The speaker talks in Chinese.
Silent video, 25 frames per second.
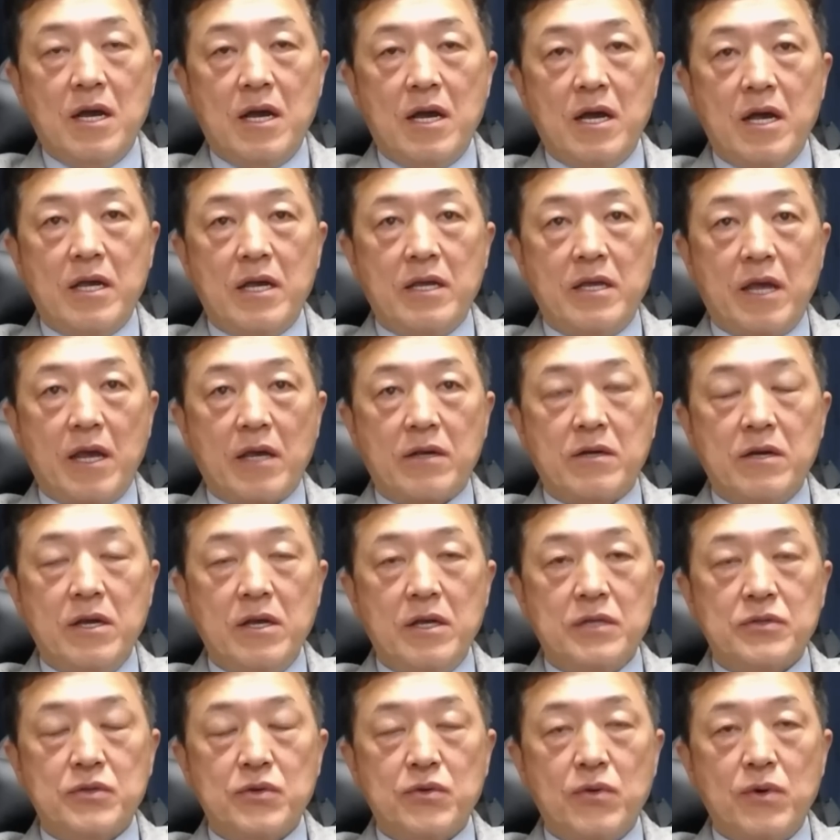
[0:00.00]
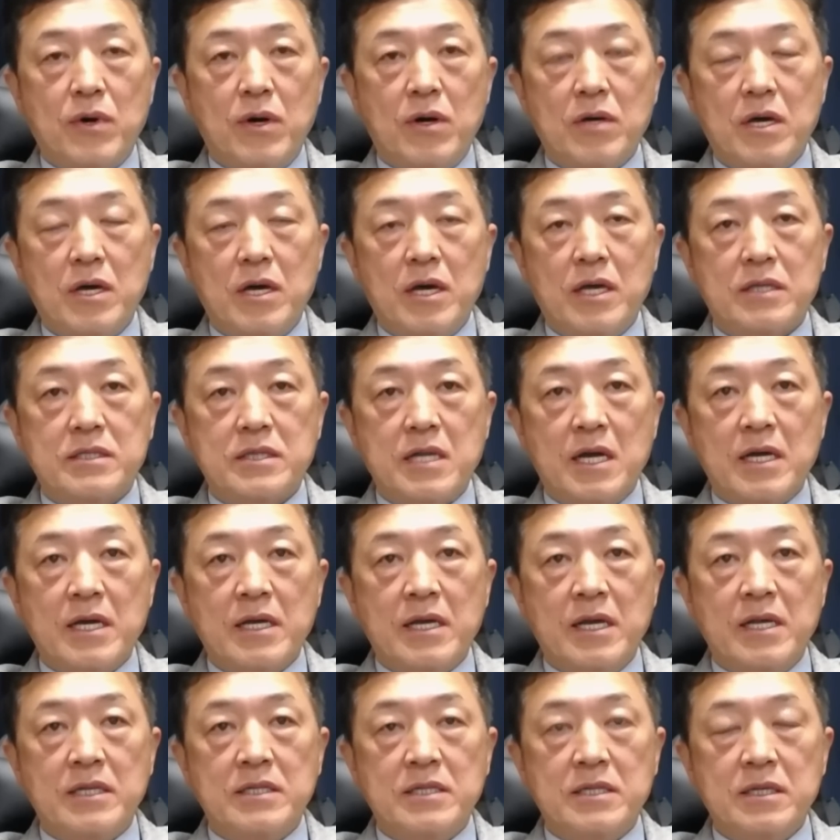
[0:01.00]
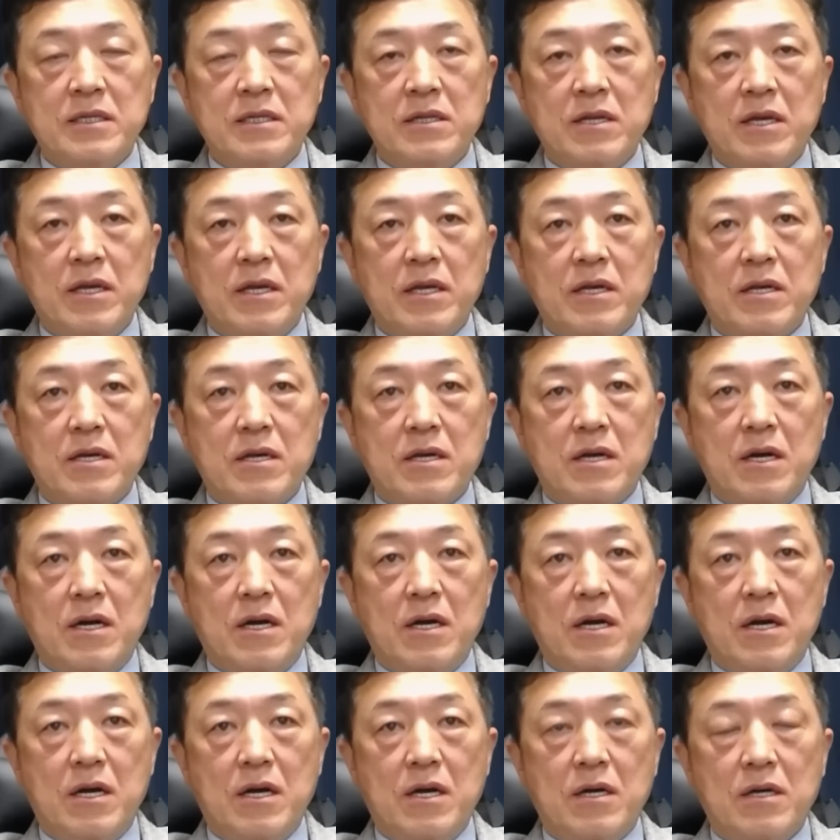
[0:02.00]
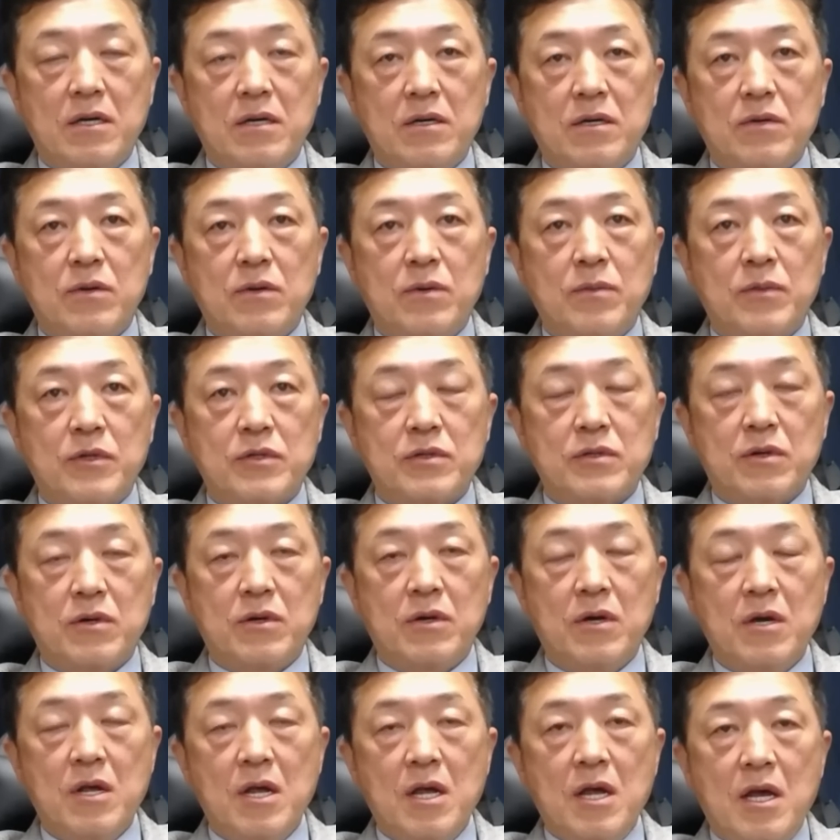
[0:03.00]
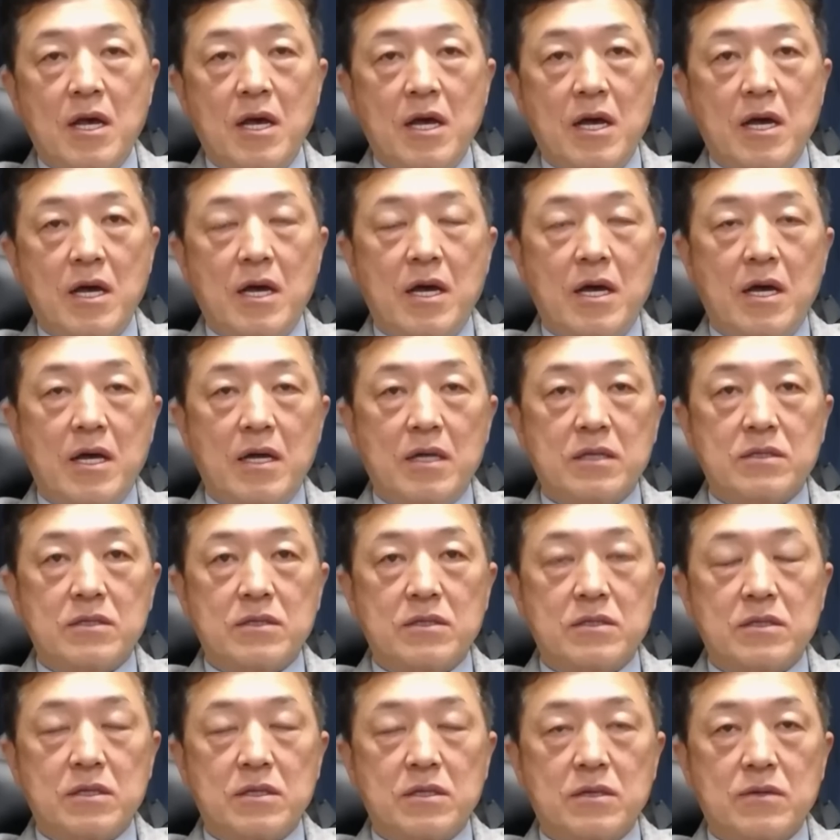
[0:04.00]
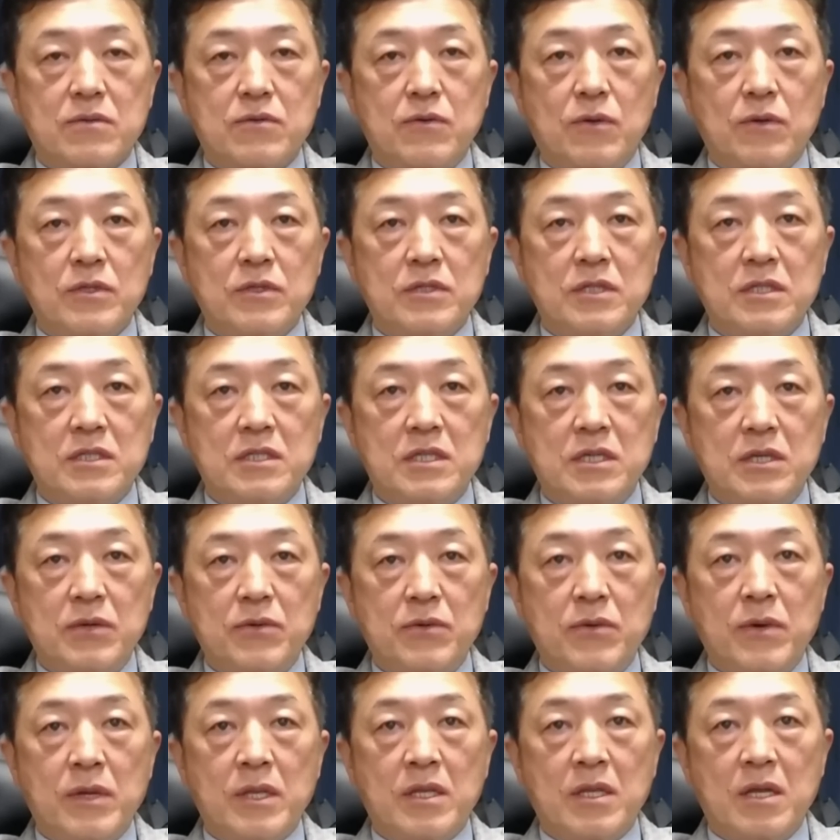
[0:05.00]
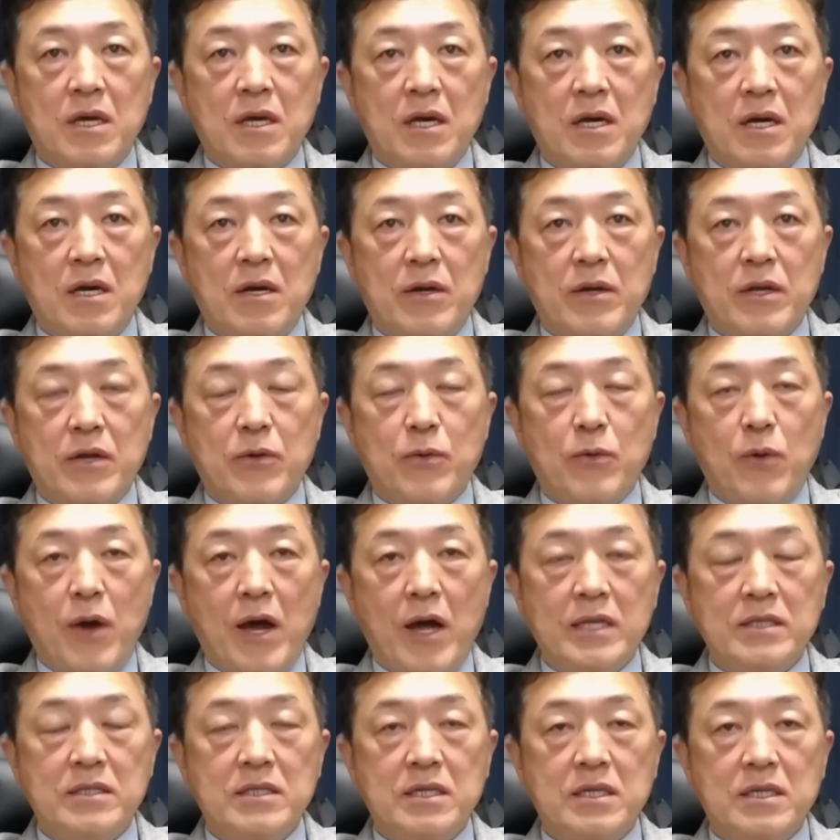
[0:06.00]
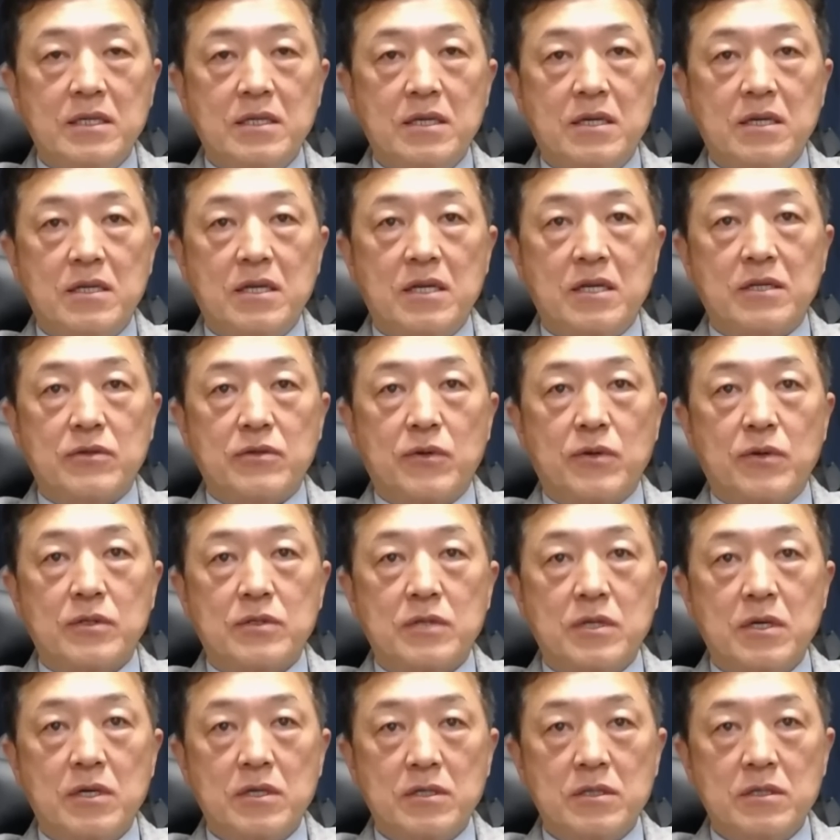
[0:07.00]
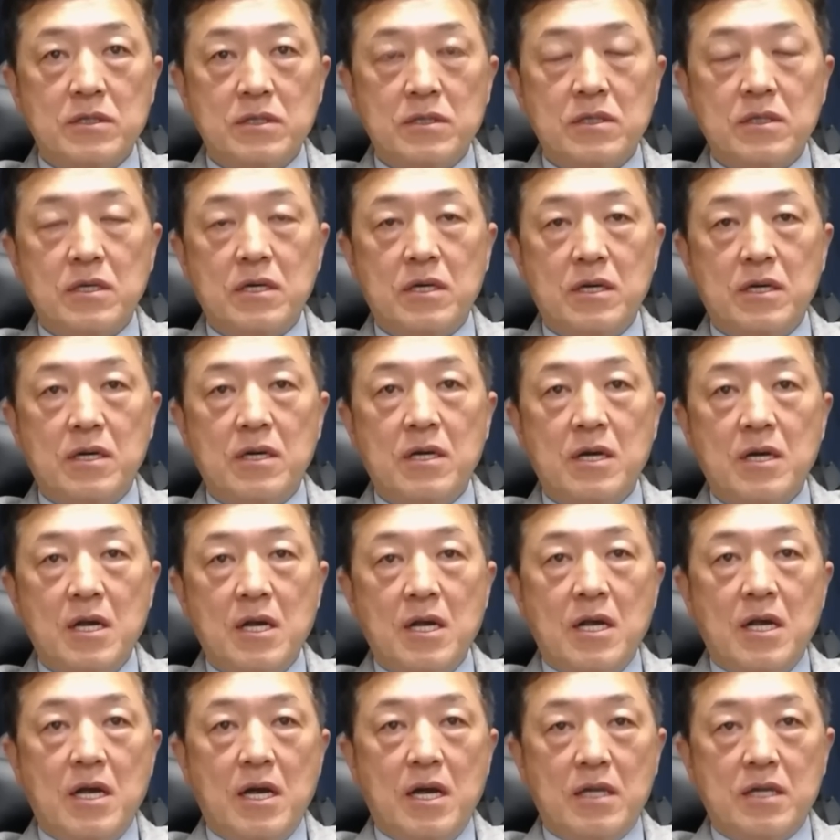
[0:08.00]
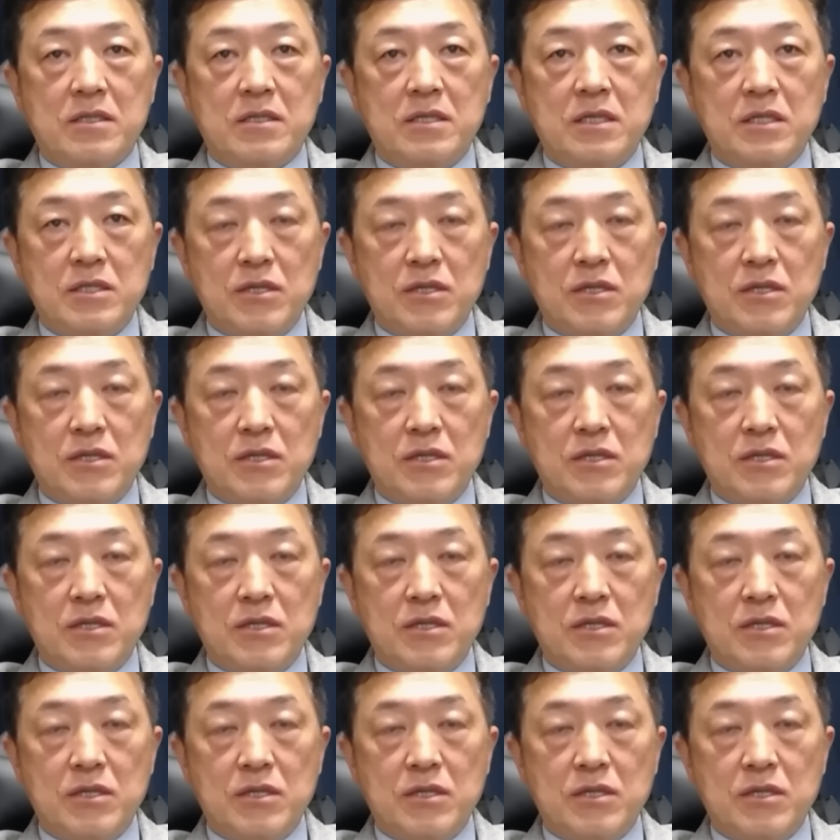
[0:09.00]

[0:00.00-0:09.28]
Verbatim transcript: 哎，也可以说，哎，商业性的一个，我们说，呃，就是国际气温的有环境的那种测试的，呃，汽